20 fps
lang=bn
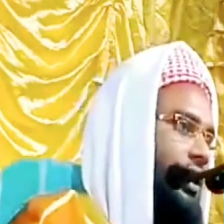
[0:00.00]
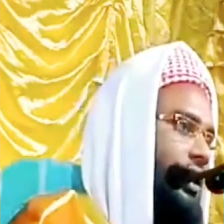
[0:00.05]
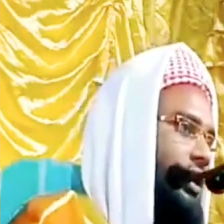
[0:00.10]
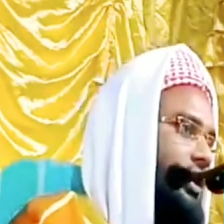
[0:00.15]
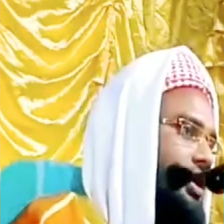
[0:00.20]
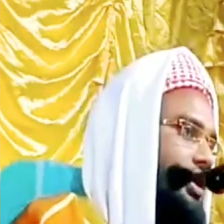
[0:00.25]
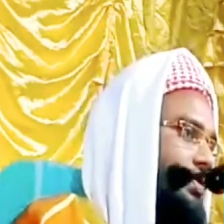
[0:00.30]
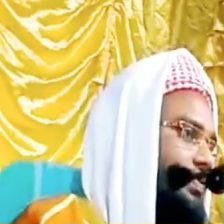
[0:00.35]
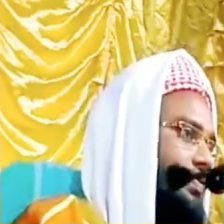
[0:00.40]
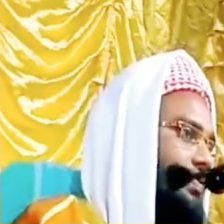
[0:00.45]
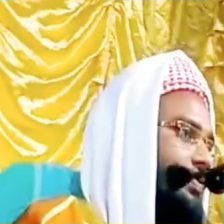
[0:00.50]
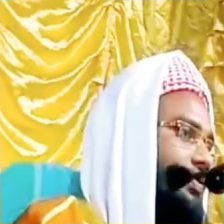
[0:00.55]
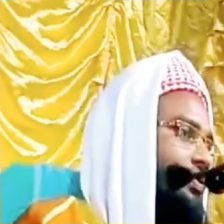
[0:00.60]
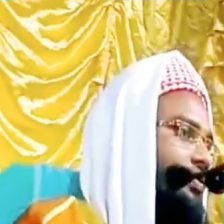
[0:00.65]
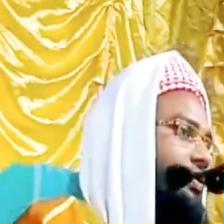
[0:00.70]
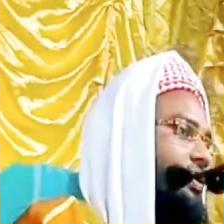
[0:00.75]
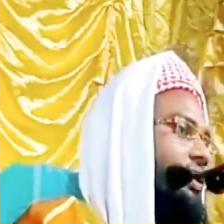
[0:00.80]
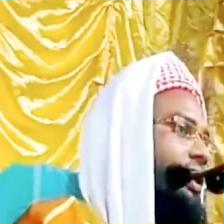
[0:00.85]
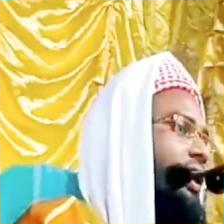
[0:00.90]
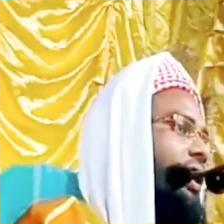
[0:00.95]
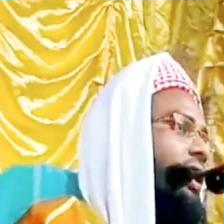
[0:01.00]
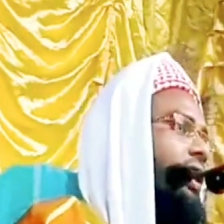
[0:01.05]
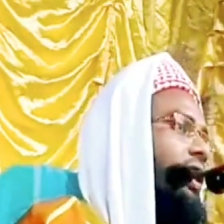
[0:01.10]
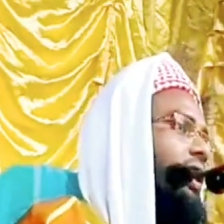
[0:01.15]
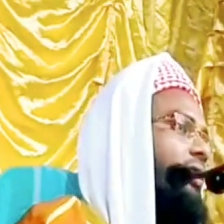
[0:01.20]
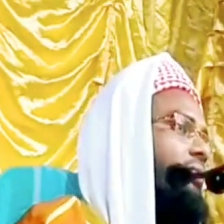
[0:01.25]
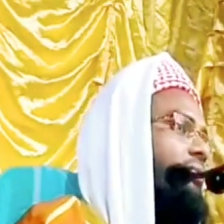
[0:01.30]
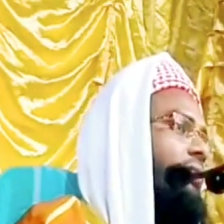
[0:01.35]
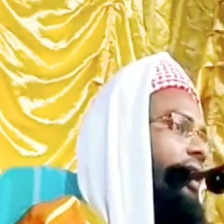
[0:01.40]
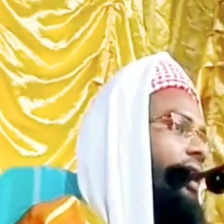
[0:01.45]
আলিফ দুইটা
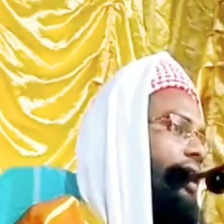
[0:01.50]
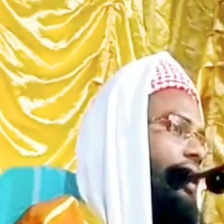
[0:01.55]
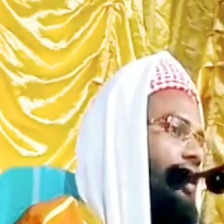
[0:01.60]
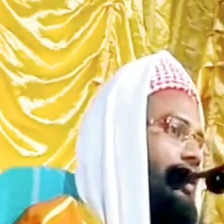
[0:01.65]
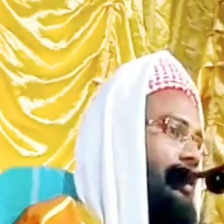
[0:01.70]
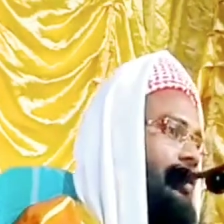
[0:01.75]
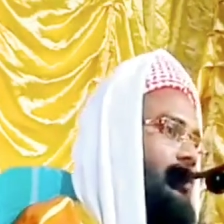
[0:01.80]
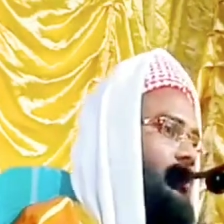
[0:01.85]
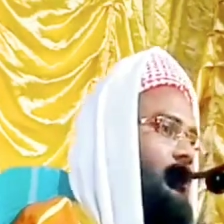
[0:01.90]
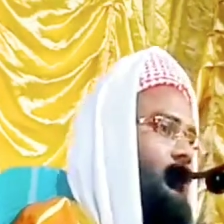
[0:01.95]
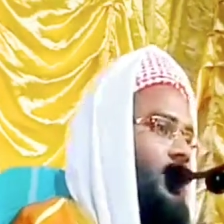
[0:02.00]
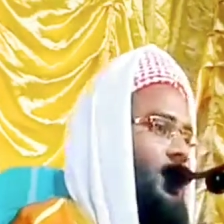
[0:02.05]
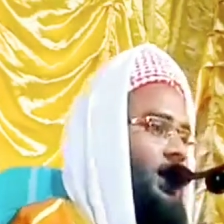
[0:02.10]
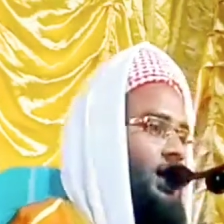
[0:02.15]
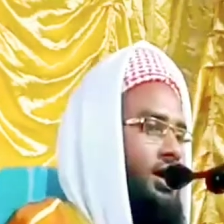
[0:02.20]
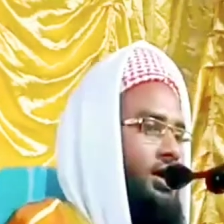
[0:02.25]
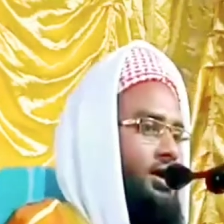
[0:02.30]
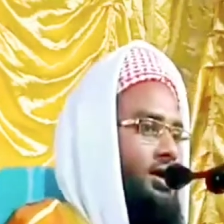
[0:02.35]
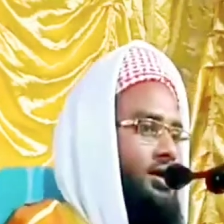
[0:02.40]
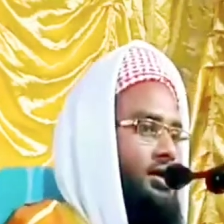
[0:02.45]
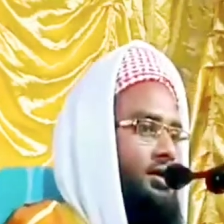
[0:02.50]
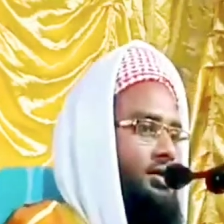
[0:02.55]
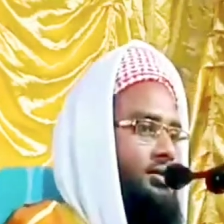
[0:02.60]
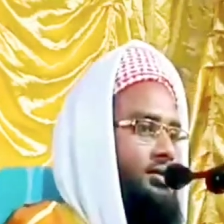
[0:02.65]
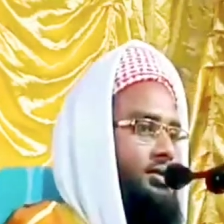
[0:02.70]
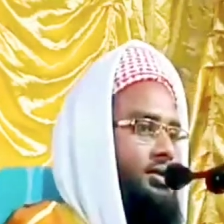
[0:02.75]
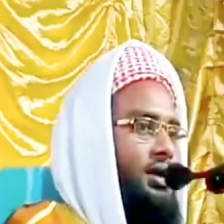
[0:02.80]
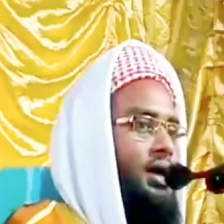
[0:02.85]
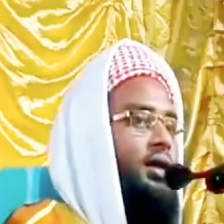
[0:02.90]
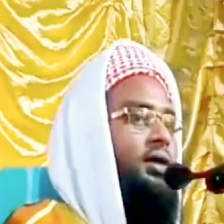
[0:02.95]
লাম আর একটা হলো হা
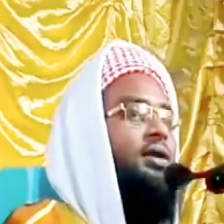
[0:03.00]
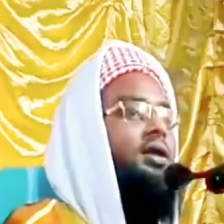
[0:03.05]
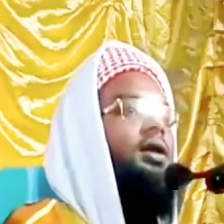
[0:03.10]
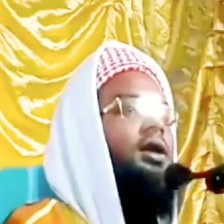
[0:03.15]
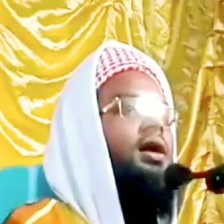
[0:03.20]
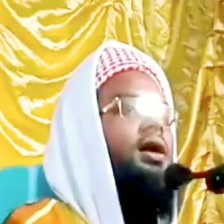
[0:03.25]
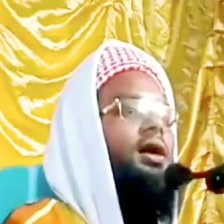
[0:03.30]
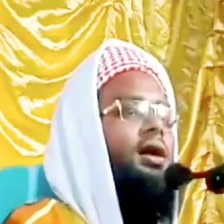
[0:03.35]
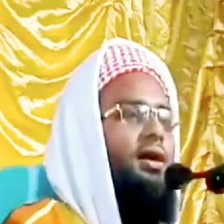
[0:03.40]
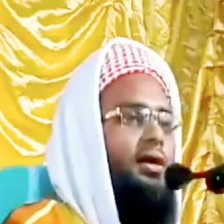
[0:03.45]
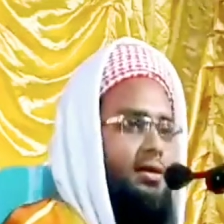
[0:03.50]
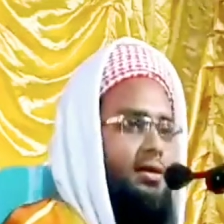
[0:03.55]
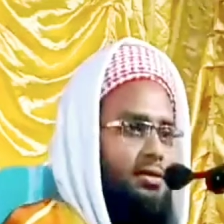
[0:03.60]
আল্লাহ